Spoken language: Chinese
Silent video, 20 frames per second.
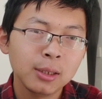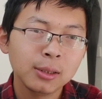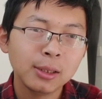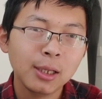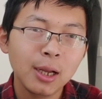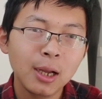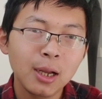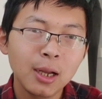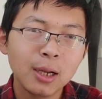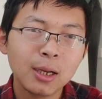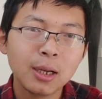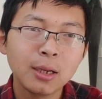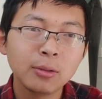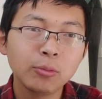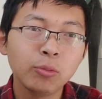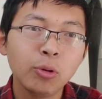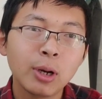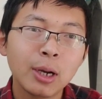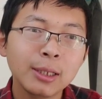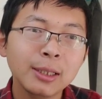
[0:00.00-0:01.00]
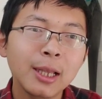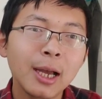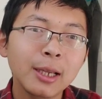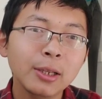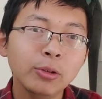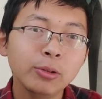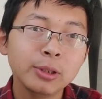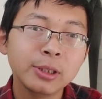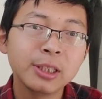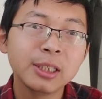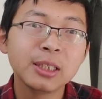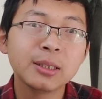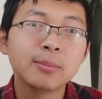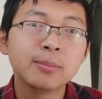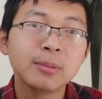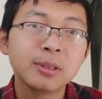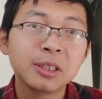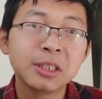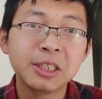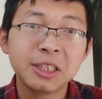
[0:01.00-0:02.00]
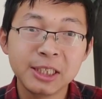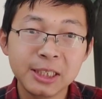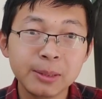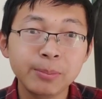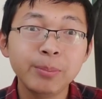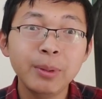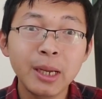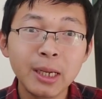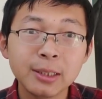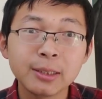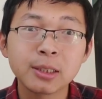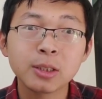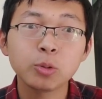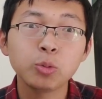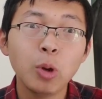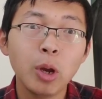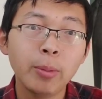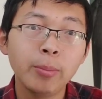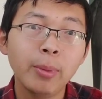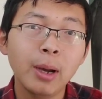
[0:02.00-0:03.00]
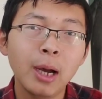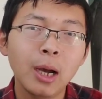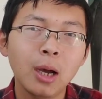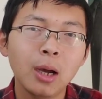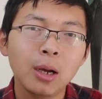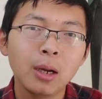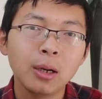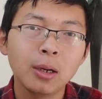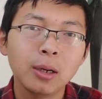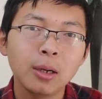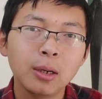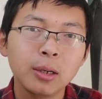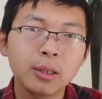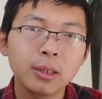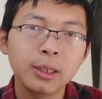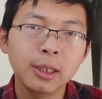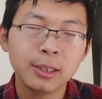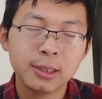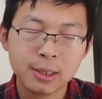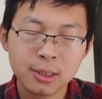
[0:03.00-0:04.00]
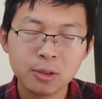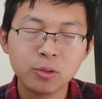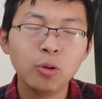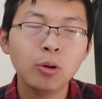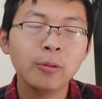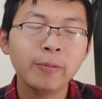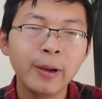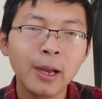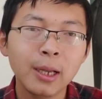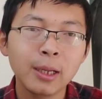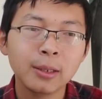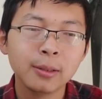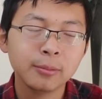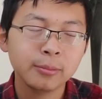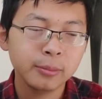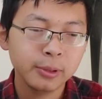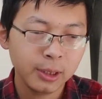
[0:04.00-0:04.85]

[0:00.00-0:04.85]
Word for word: 他跟我跟他有几几面之缘吧，也吃过饭。